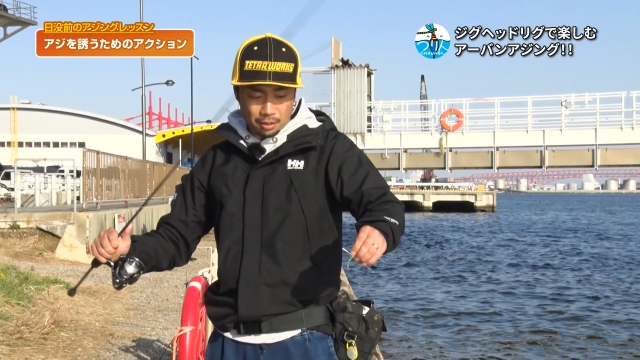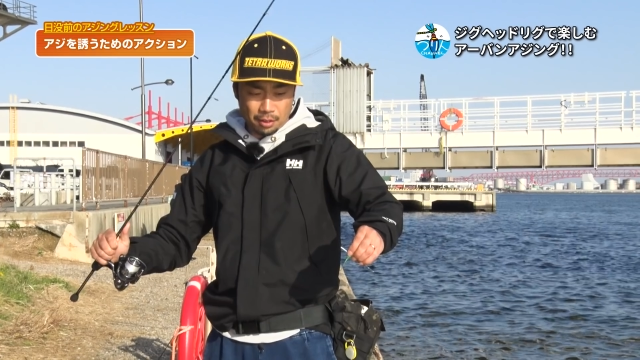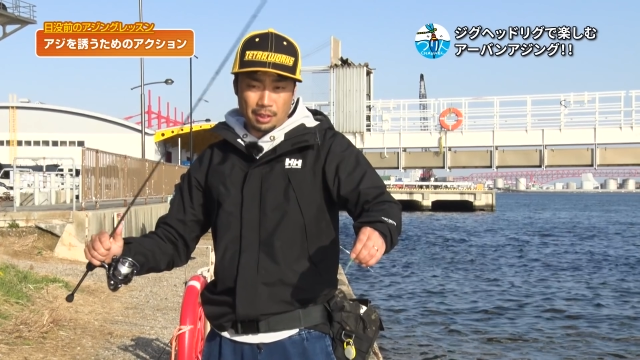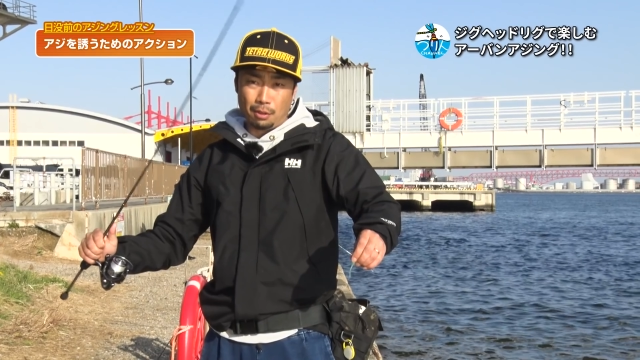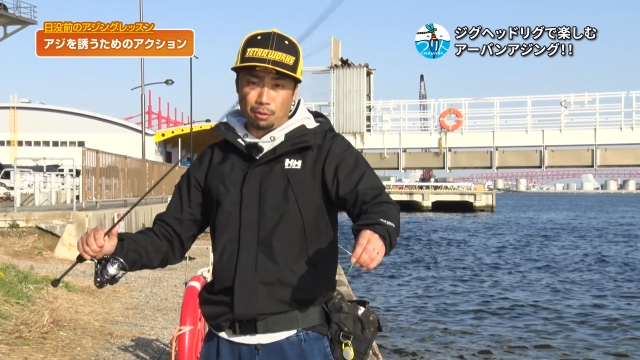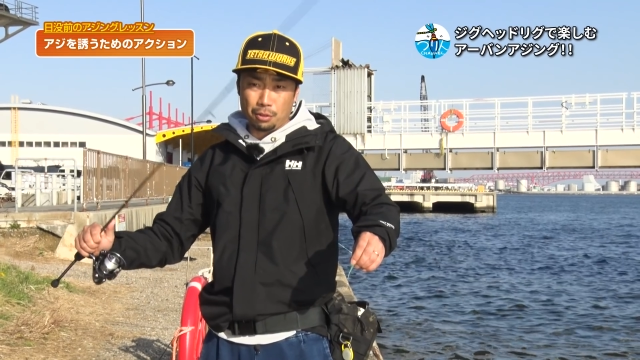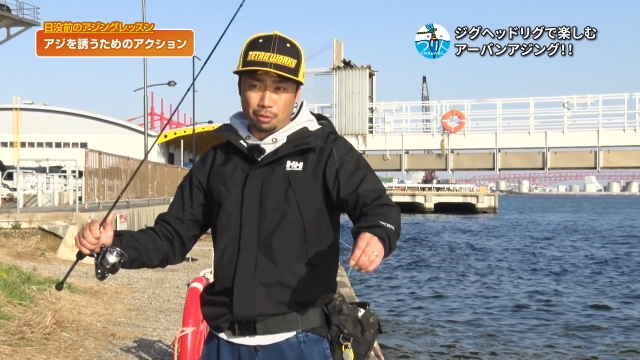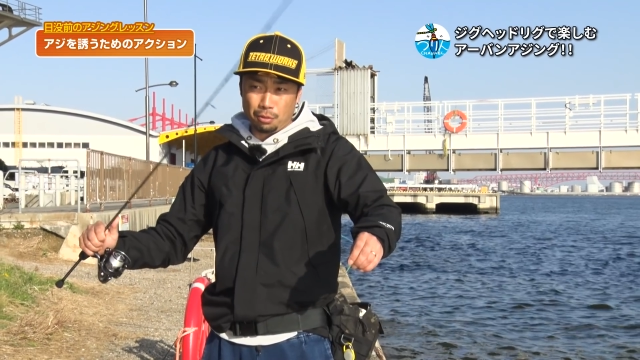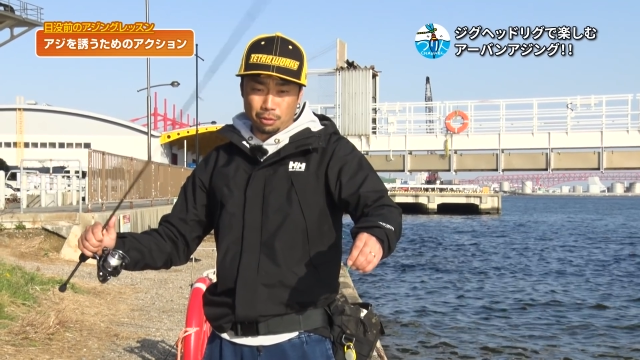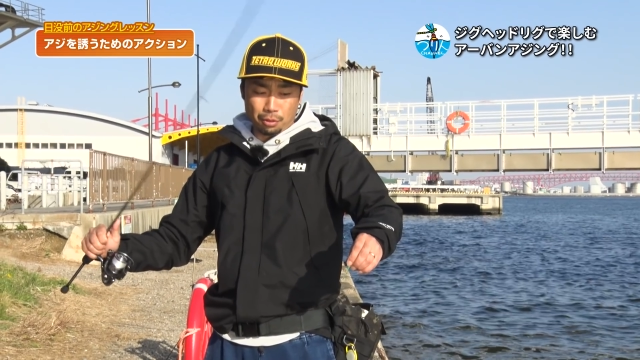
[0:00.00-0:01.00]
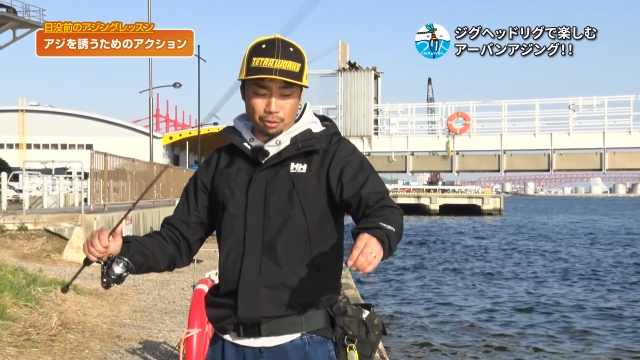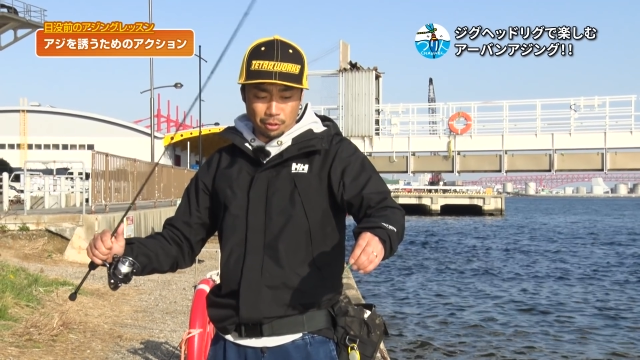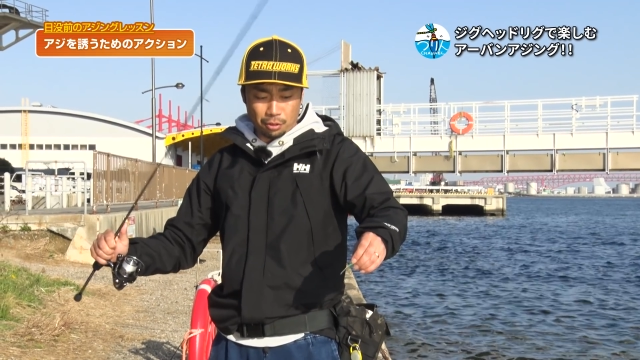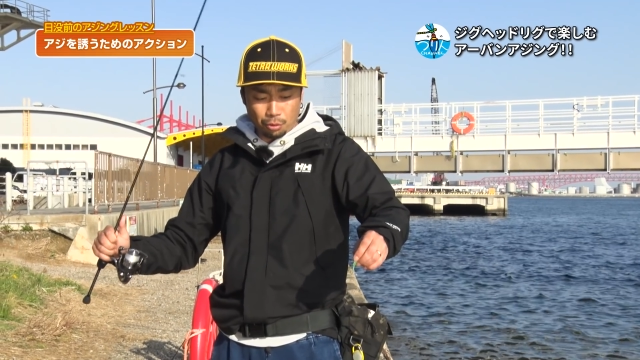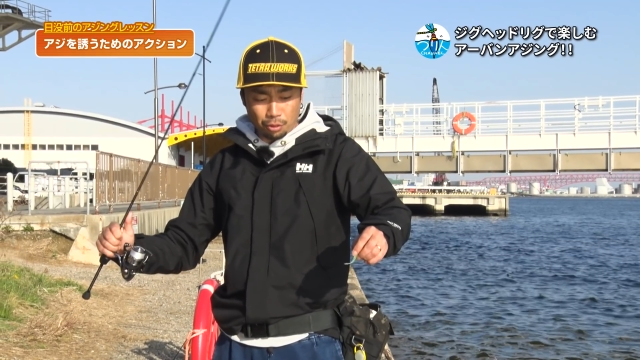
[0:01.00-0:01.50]
竿をちょんちょんちょ
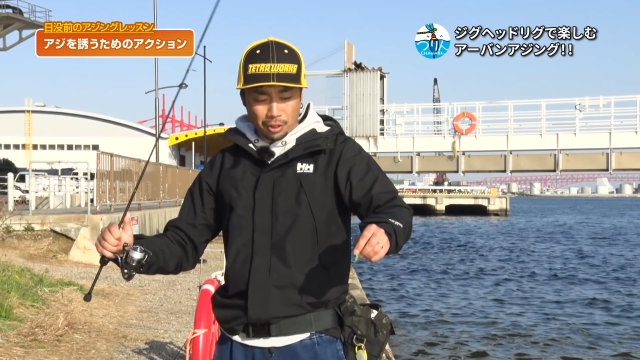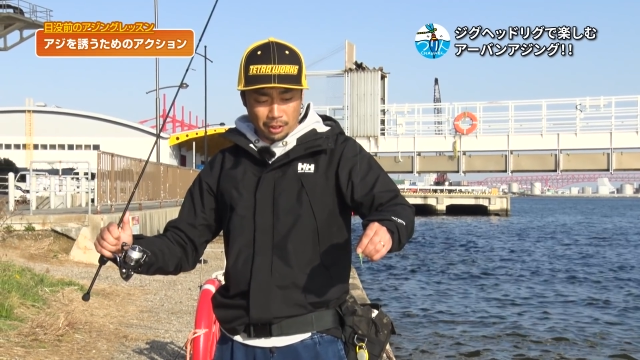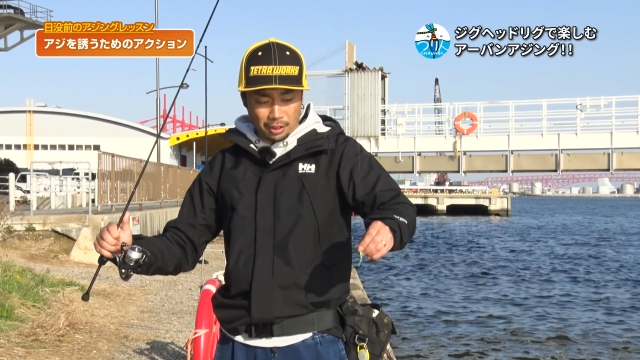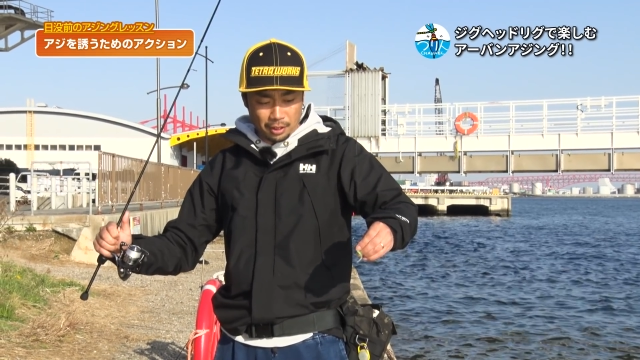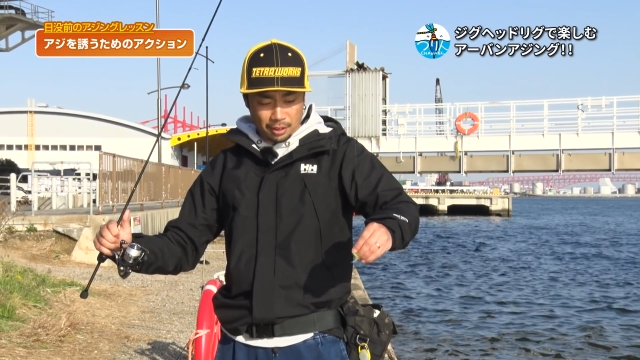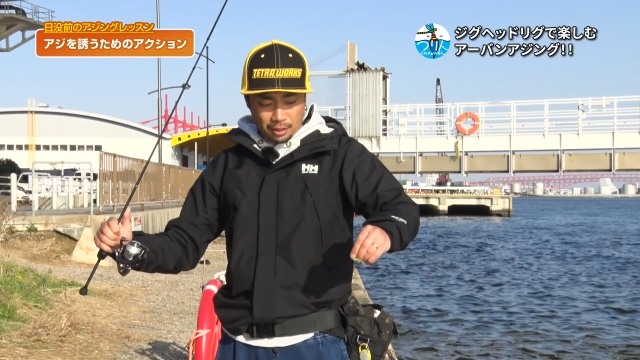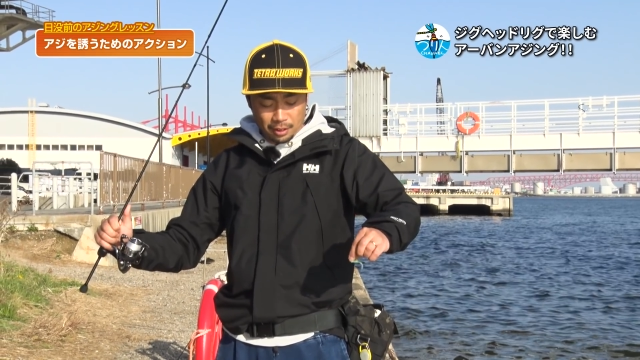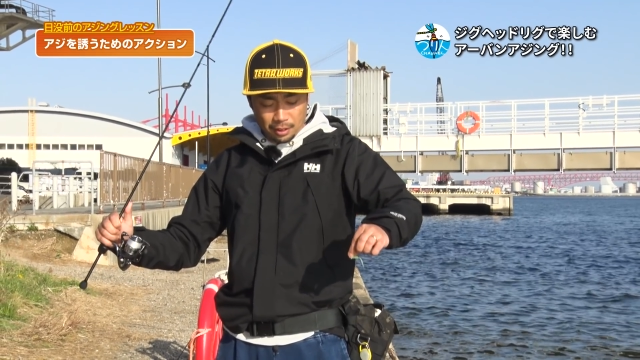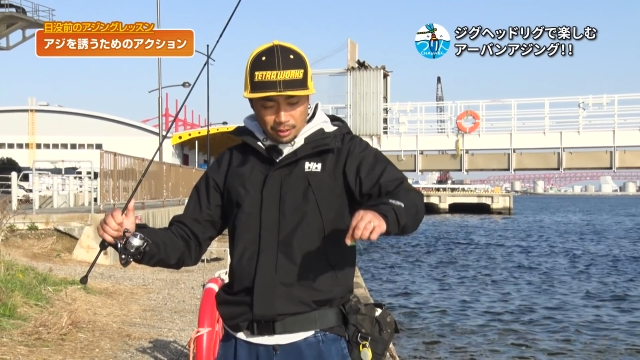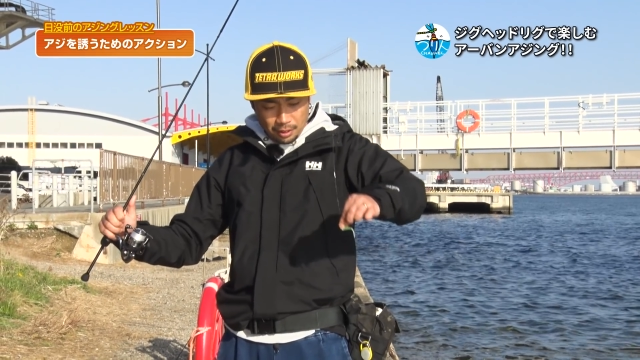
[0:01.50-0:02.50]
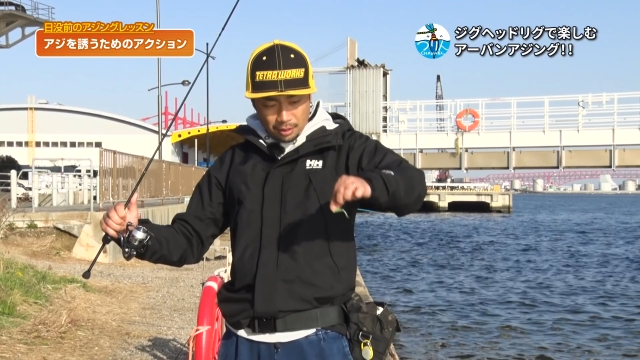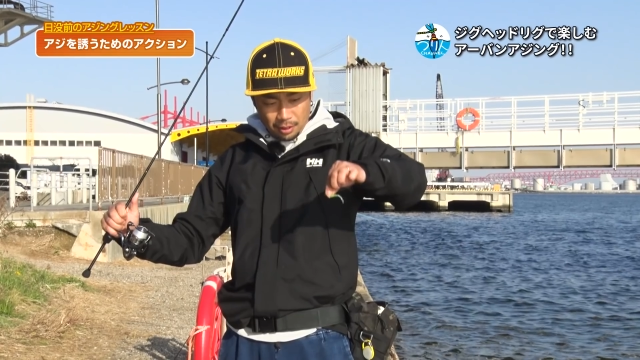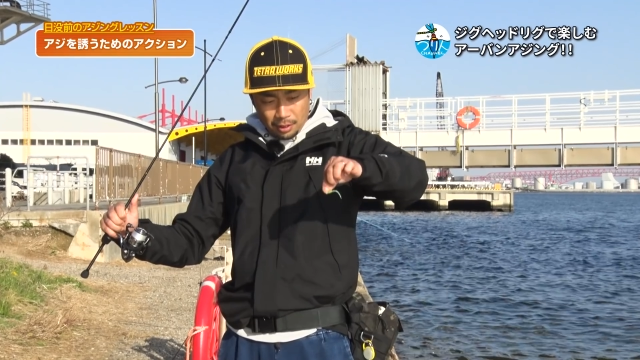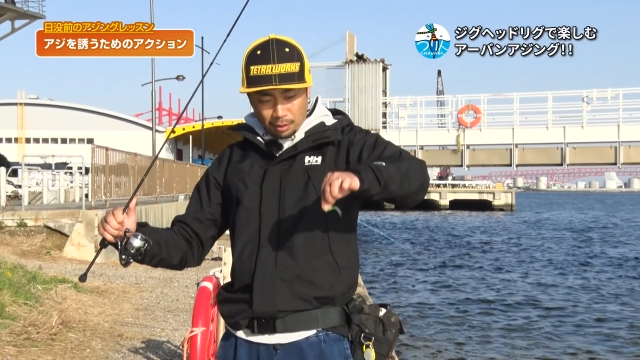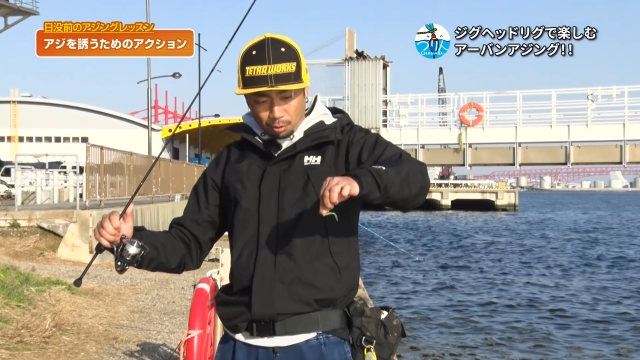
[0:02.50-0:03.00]
んその時に
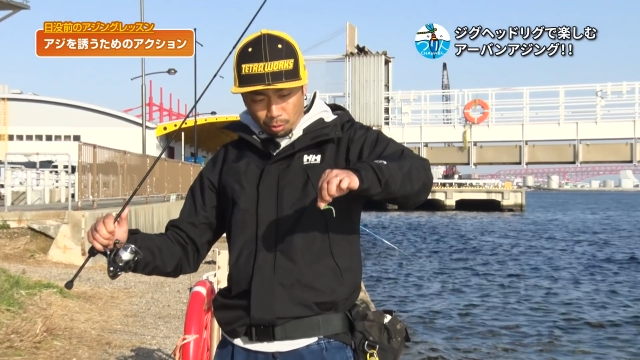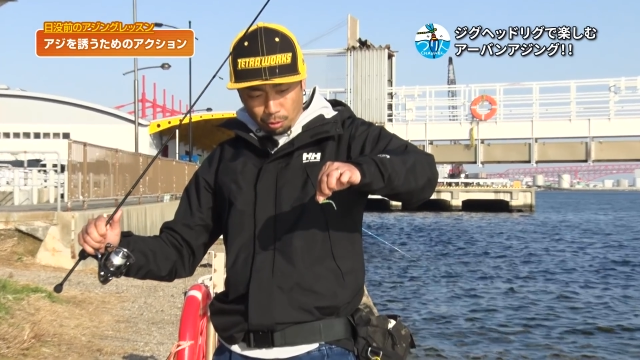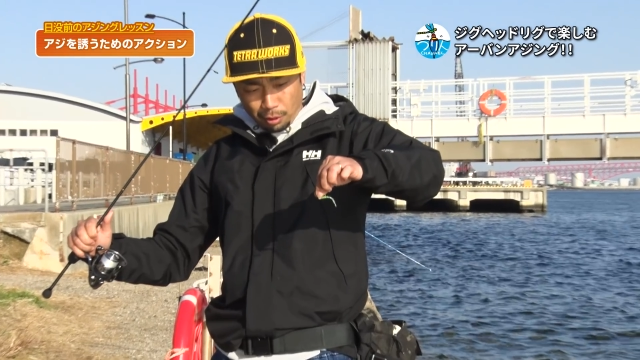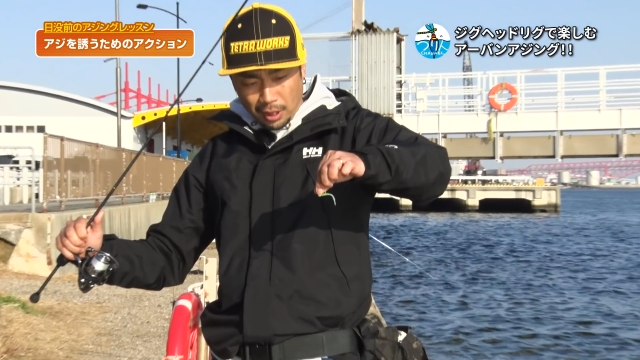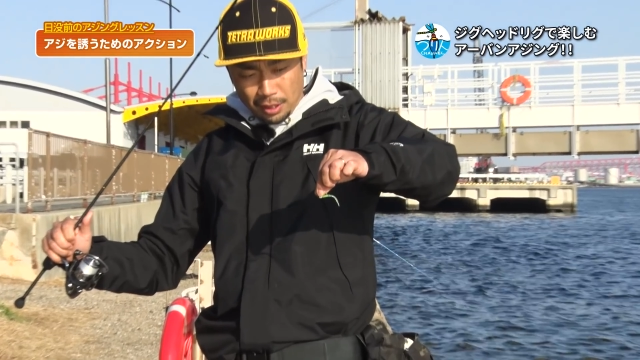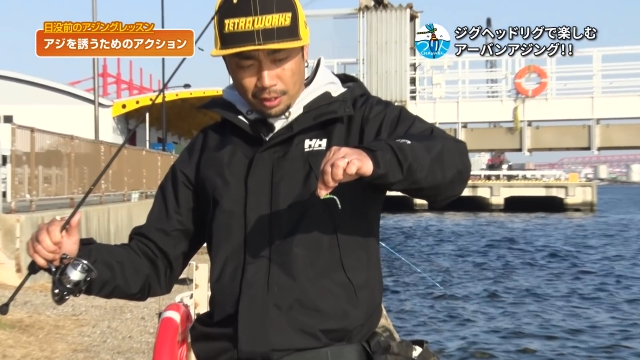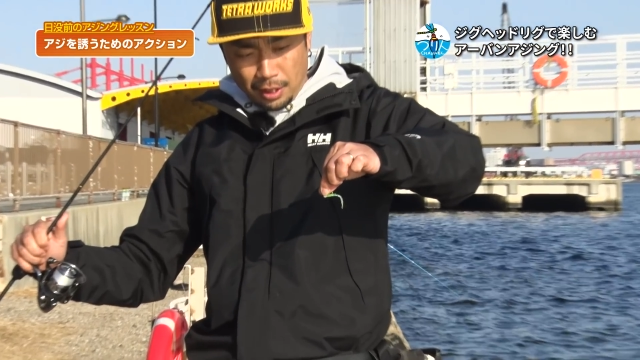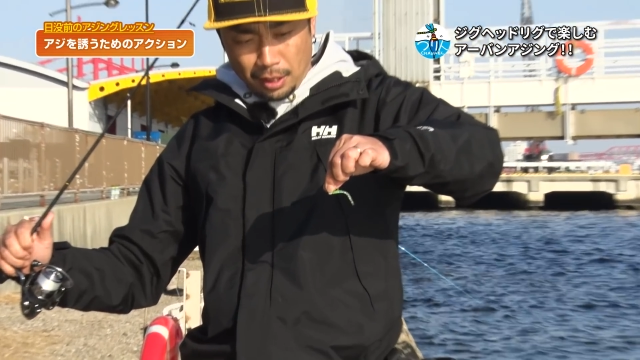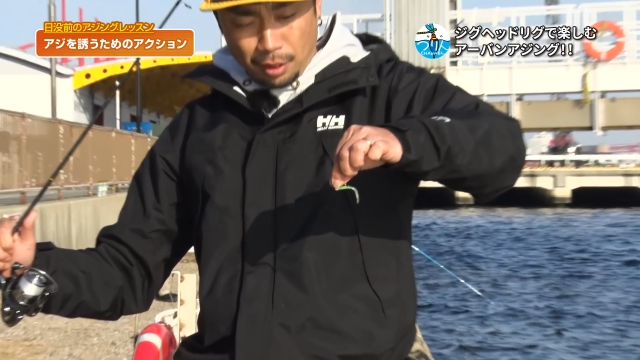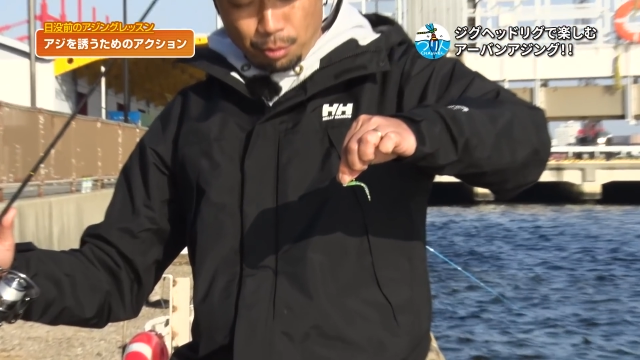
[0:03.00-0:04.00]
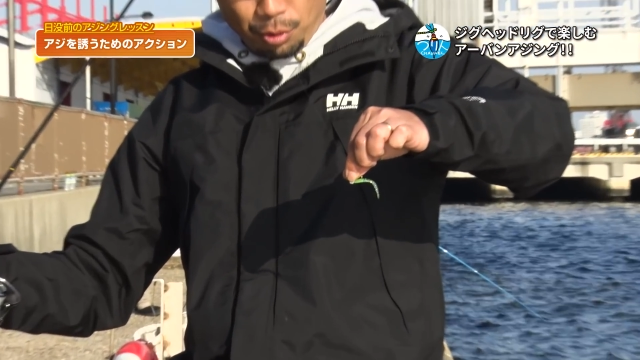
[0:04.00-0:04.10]
ここのレンジだった